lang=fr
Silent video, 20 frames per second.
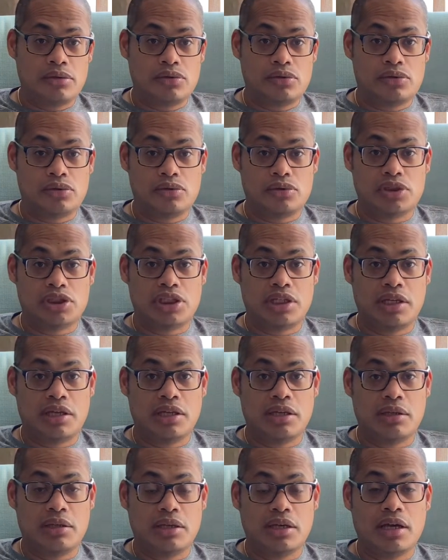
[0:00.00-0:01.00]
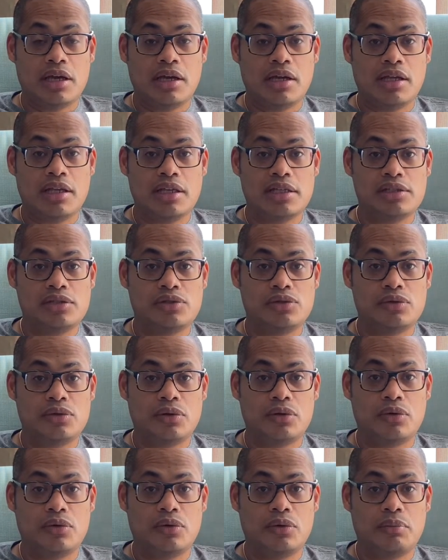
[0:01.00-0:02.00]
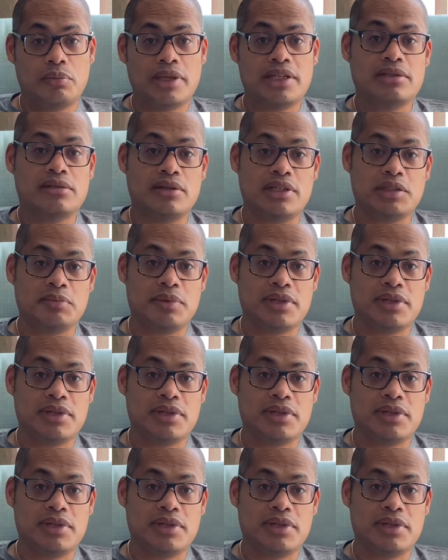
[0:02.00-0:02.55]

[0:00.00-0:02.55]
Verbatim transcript: Euh, j'ai craqué sur le personnage